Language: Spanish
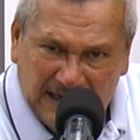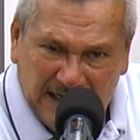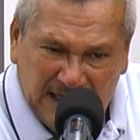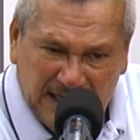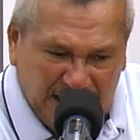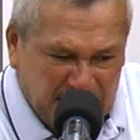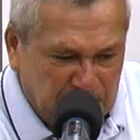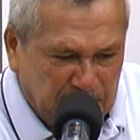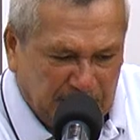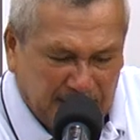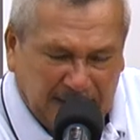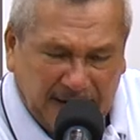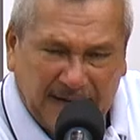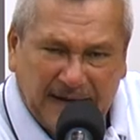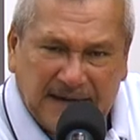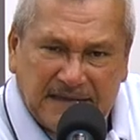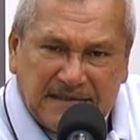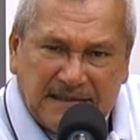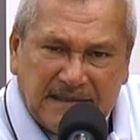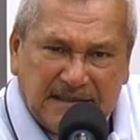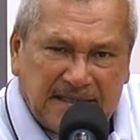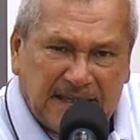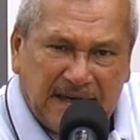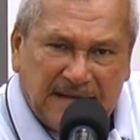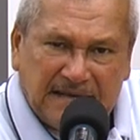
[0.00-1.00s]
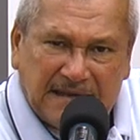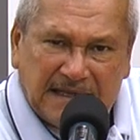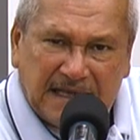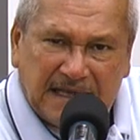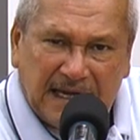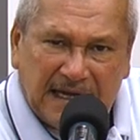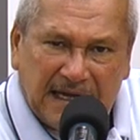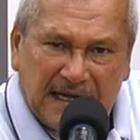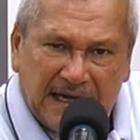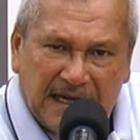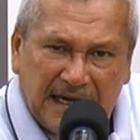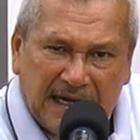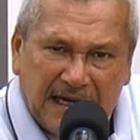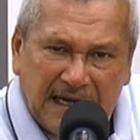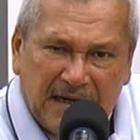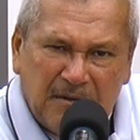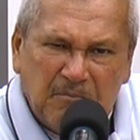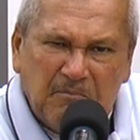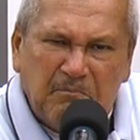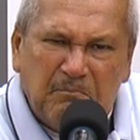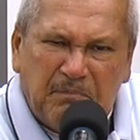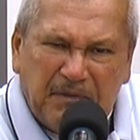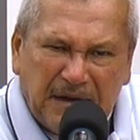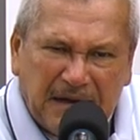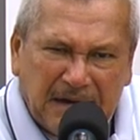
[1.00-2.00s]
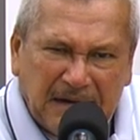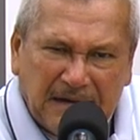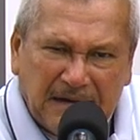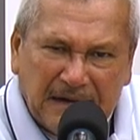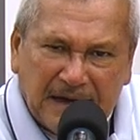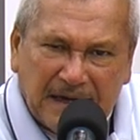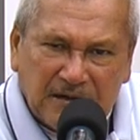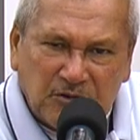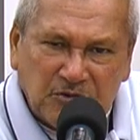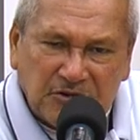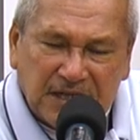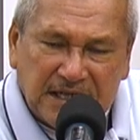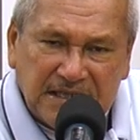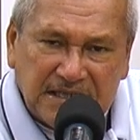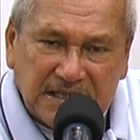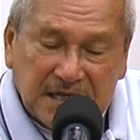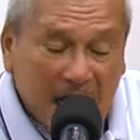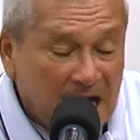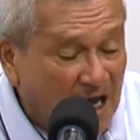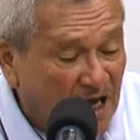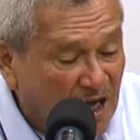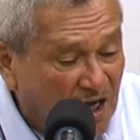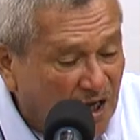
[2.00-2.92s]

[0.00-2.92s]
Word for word: y para que se sienta bien la noticia.